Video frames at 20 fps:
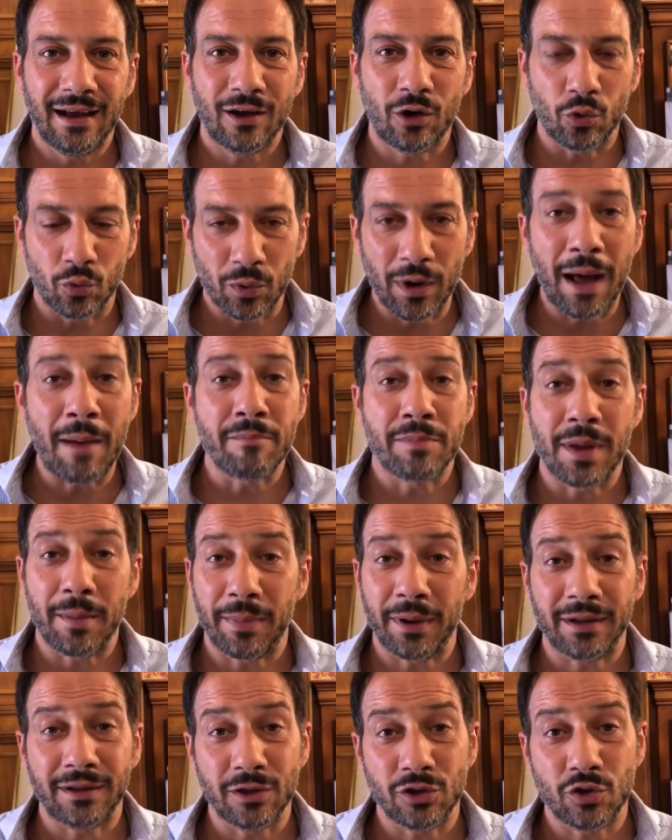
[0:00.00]
con un'ampia
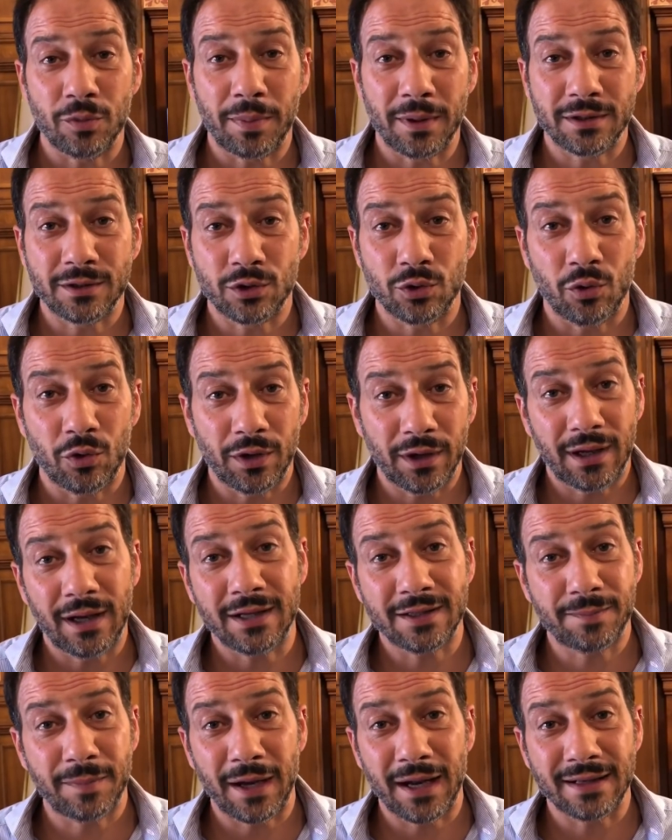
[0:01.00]
partecipazione, che è
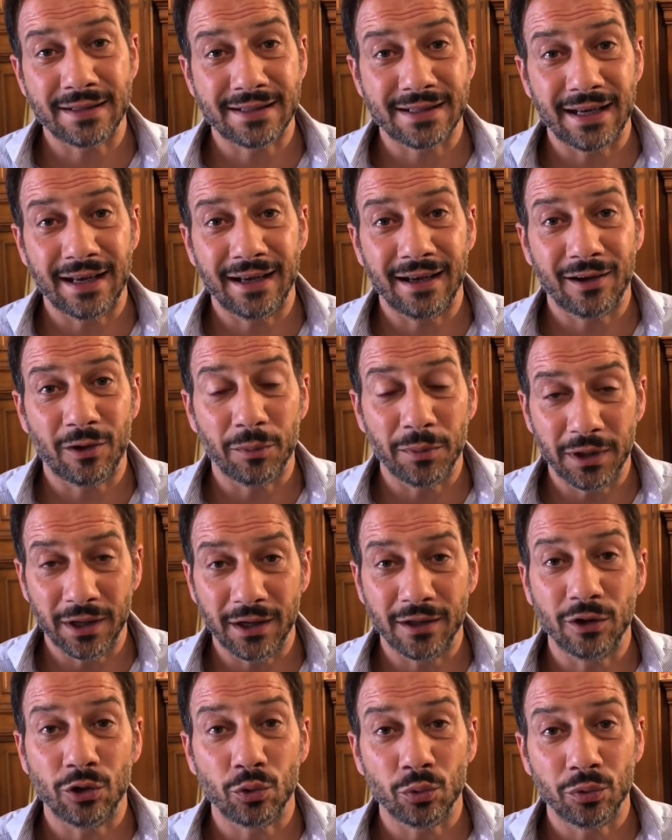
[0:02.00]
la speranza come
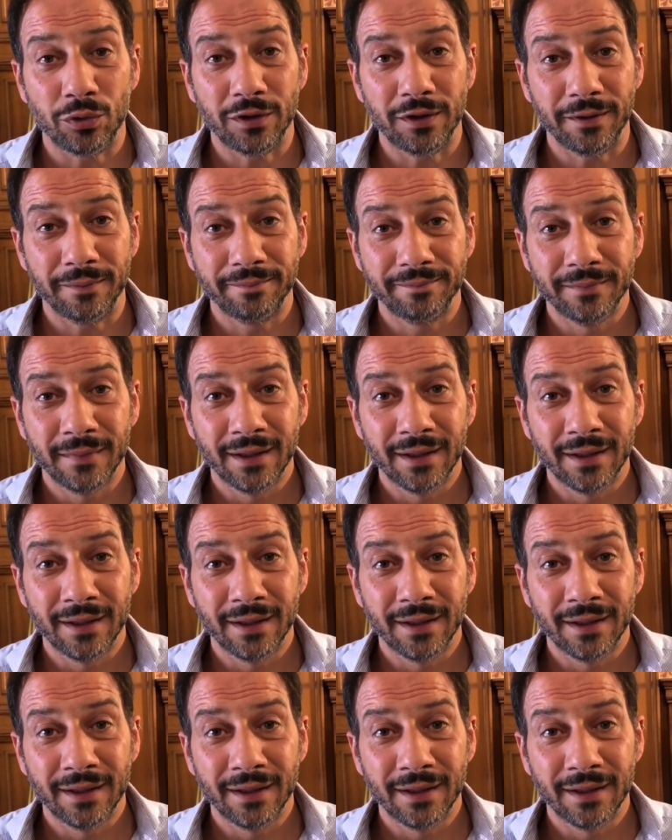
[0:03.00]
dire, di tutti.